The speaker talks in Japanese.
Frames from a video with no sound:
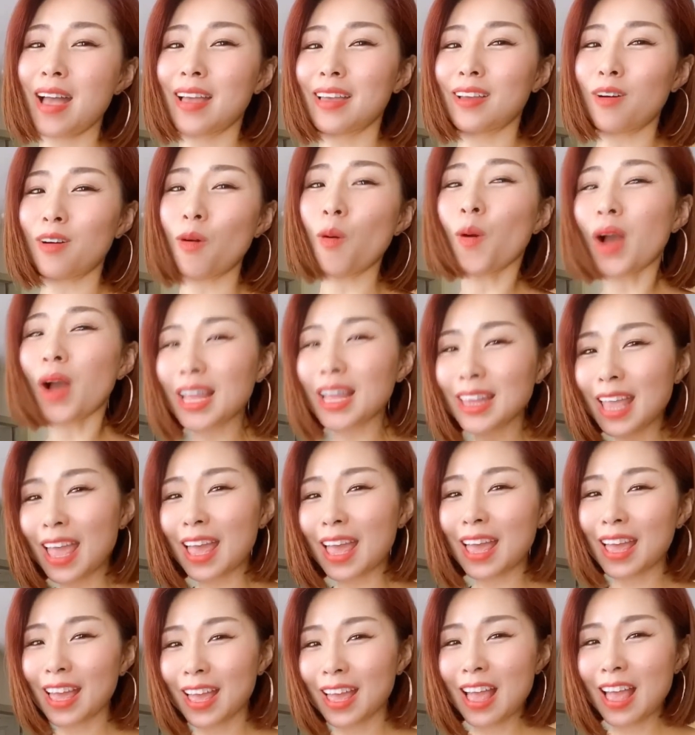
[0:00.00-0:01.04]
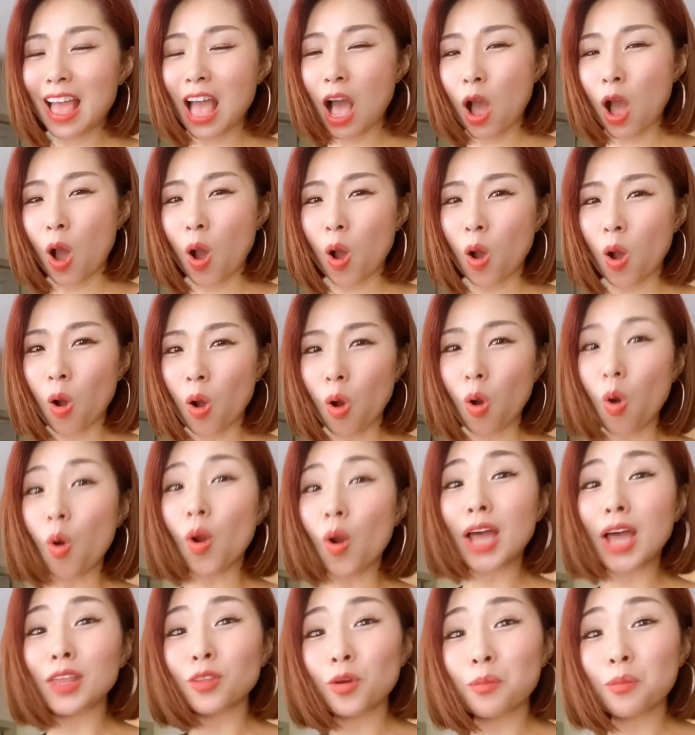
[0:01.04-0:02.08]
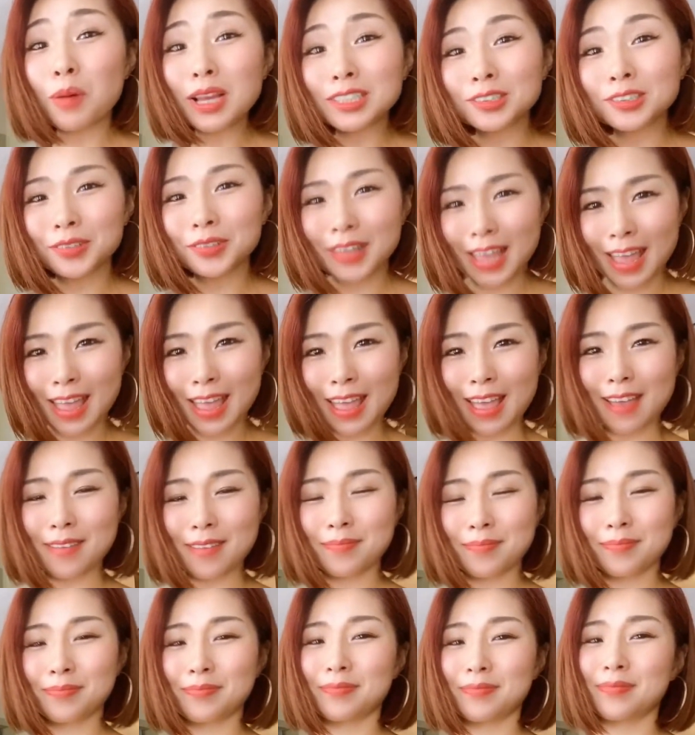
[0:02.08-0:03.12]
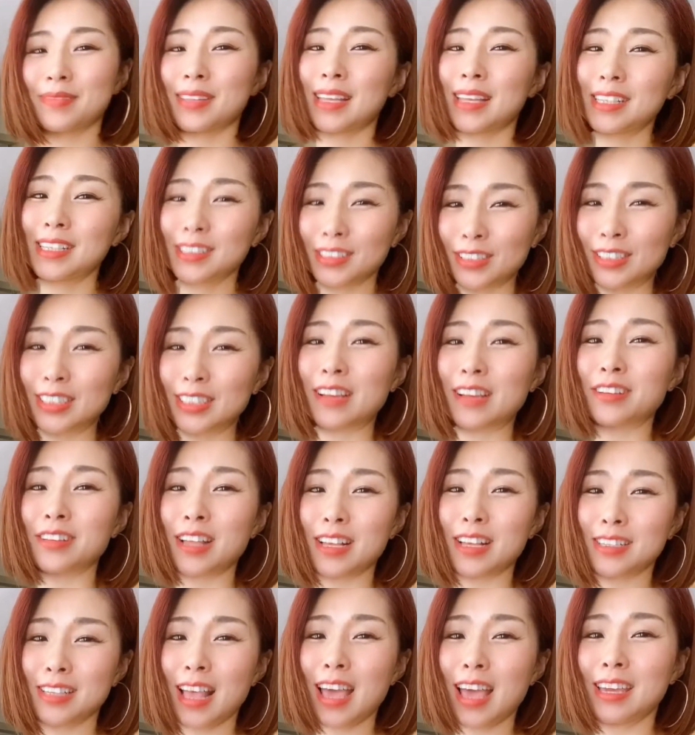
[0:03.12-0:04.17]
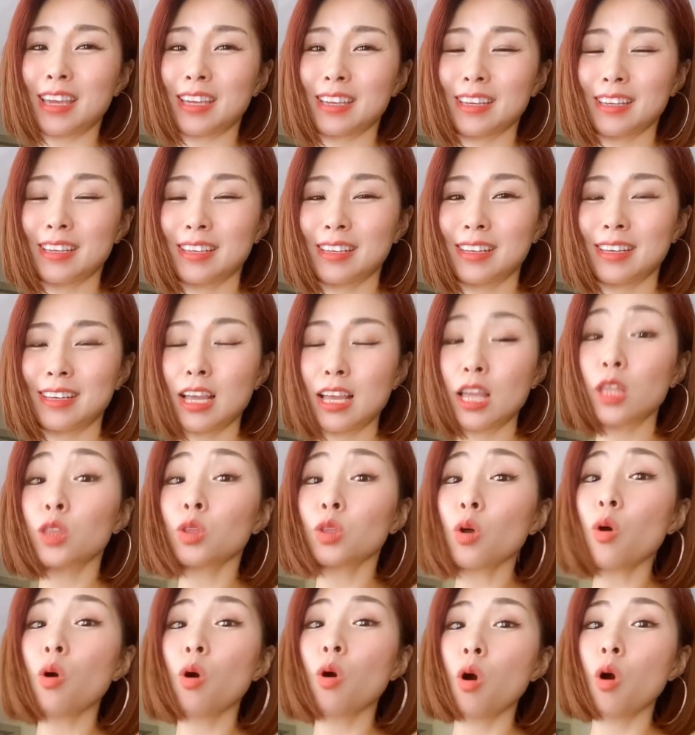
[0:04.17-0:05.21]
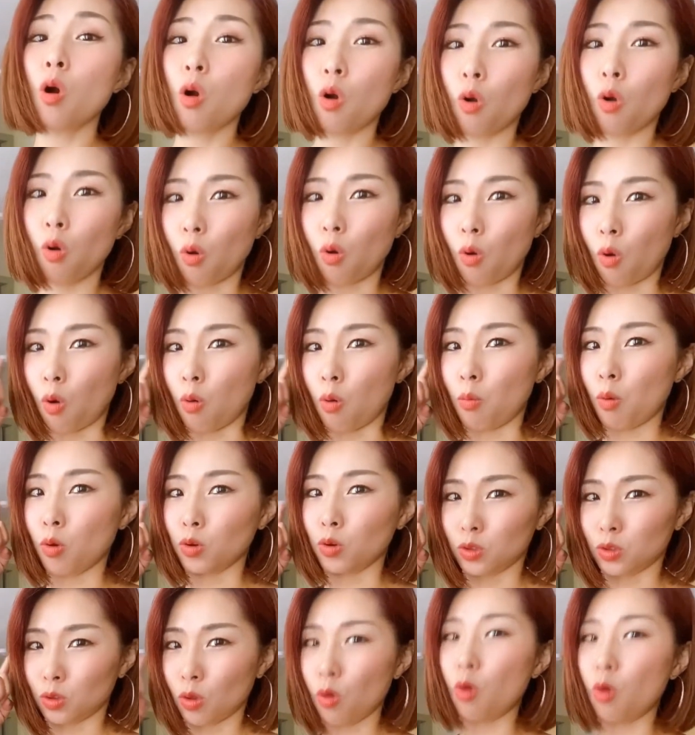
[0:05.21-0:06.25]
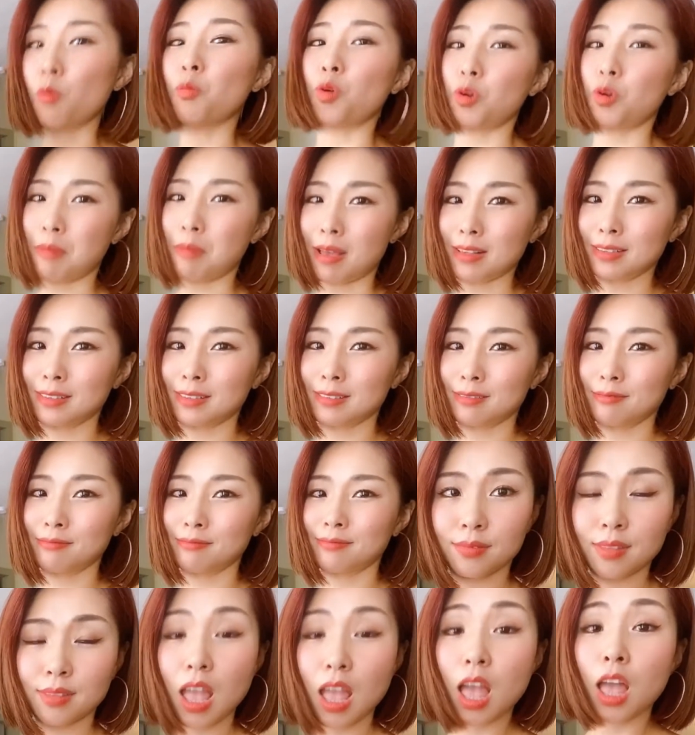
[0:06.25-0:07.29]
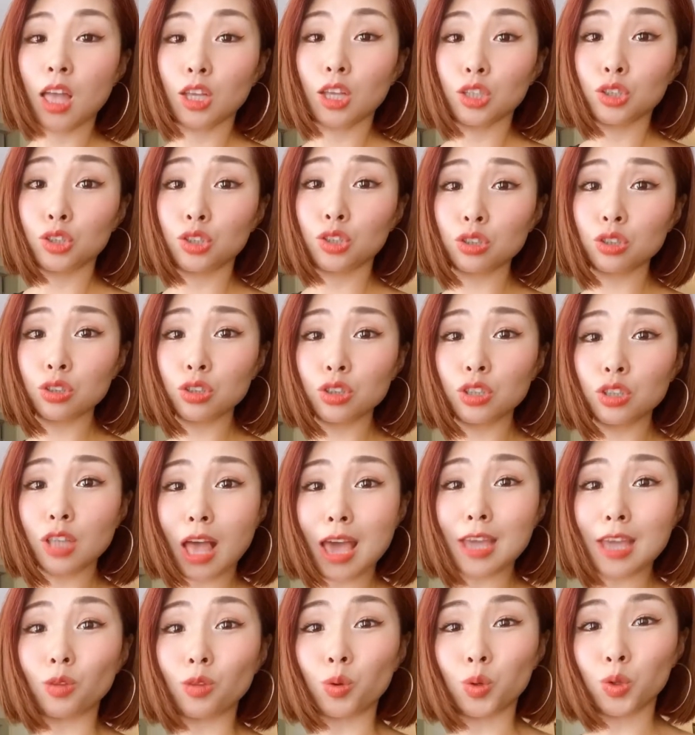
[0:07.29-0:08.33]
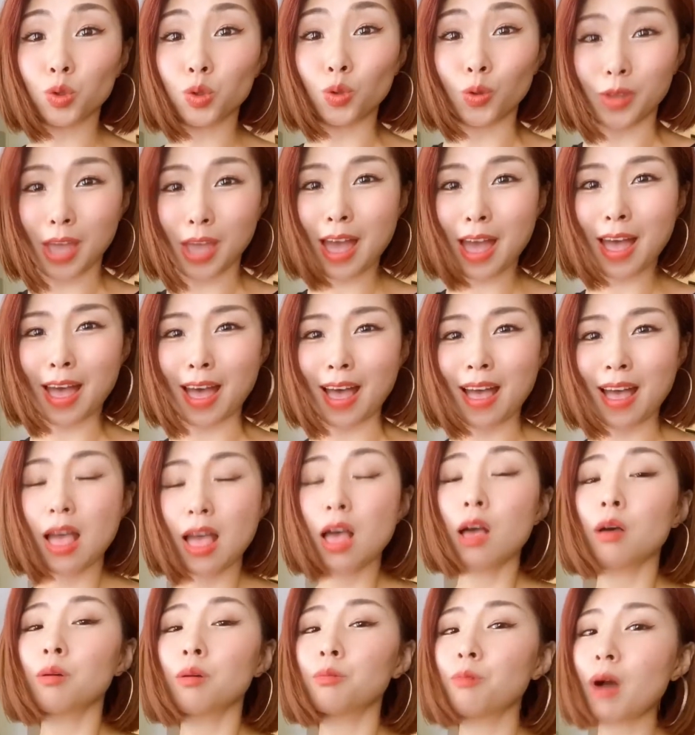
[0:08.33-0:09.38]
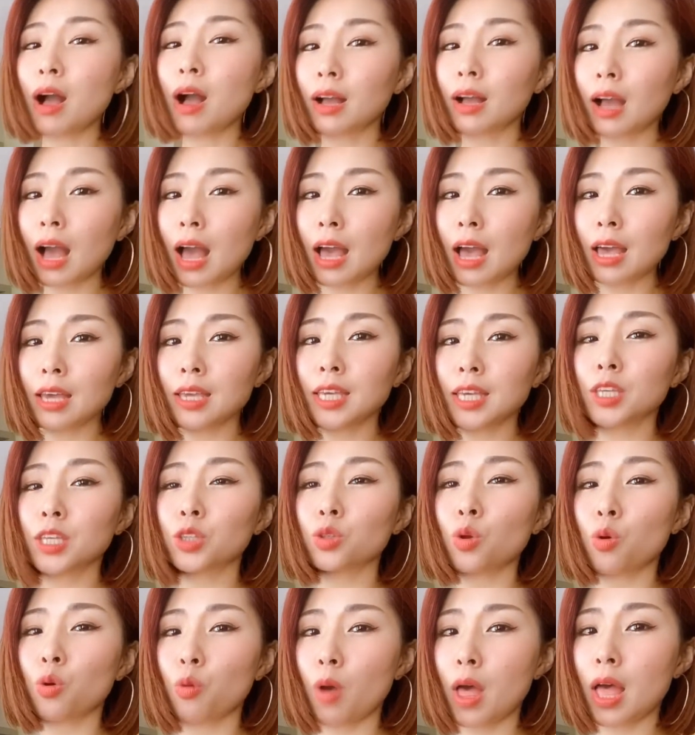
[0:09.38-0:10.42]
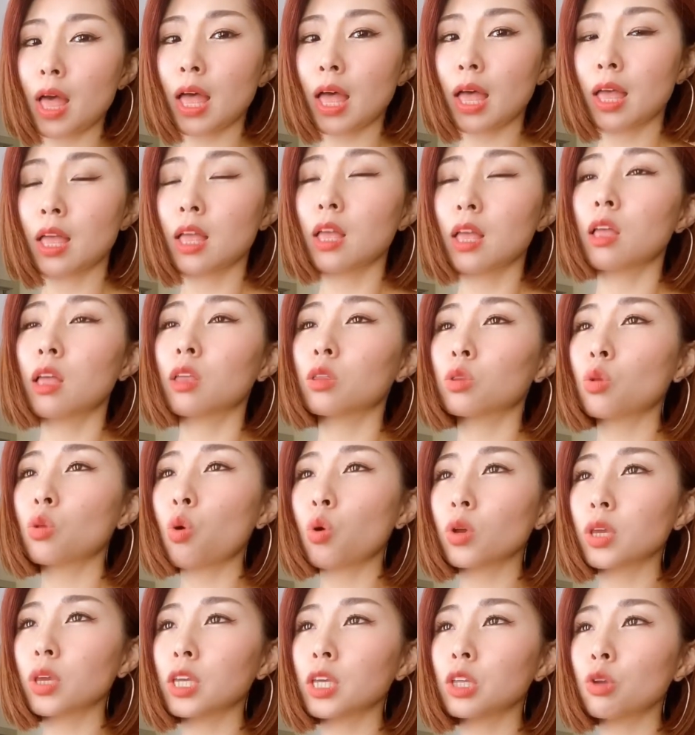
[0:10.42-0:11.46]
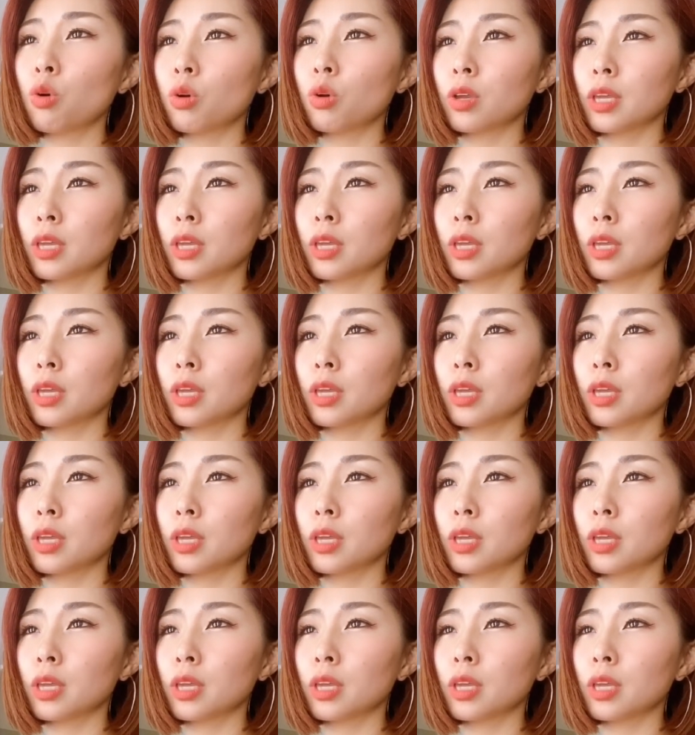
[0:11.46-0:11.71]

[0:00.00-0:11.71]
他で他の場所でキスしてくださいと思うと思います10代の人や若い人は時々